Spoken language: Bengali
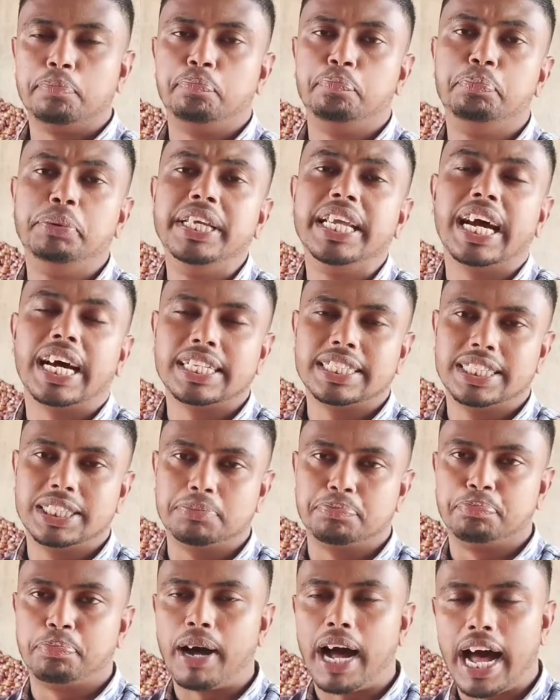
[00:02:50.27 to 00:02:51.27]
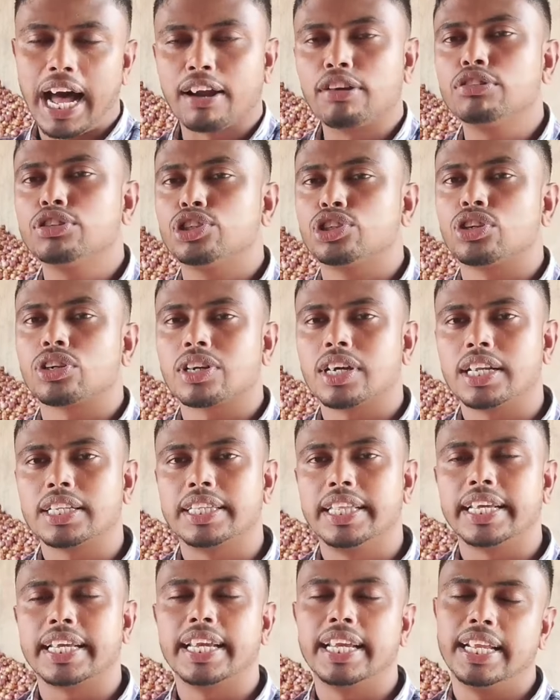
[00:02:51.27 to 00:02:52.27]
পেঁয়াজ ভারত সরকার
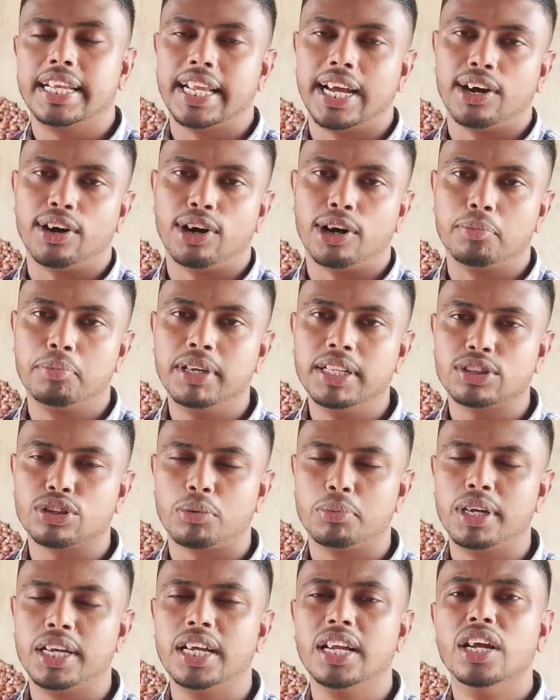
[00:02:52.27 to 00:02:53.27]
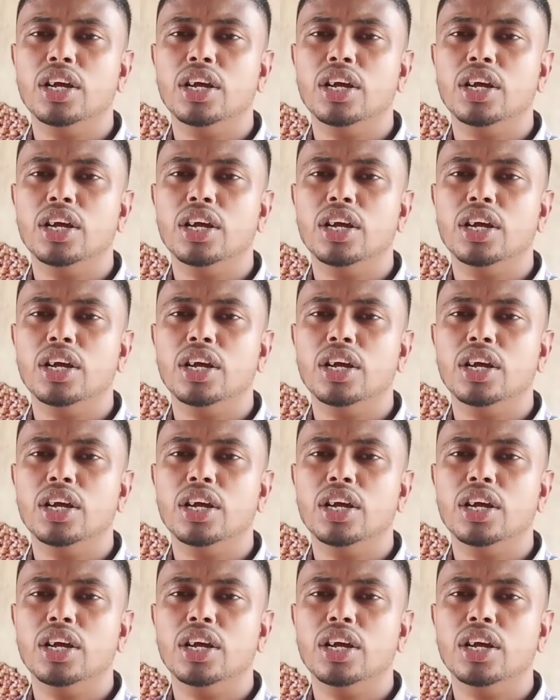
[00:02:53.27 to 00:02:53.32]
থেকে নেওয়া হবে তবে